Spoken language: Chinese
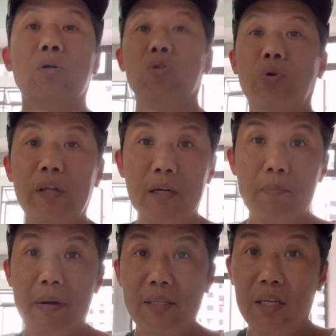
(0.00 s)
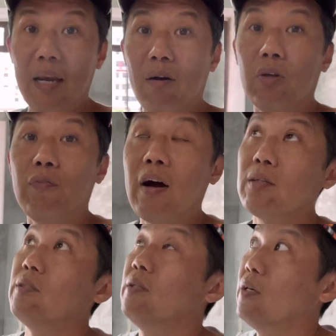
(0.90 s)
所以呢，买这些老的
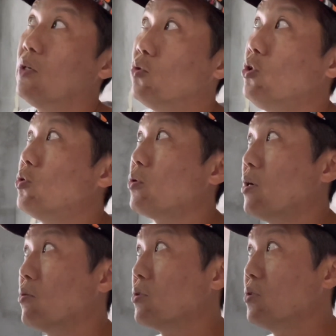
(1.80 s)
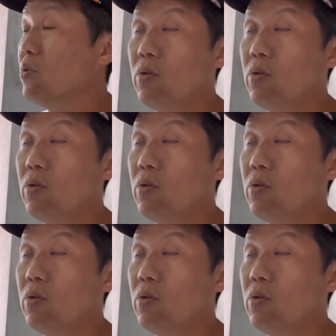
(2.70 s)
房子呢，最重要是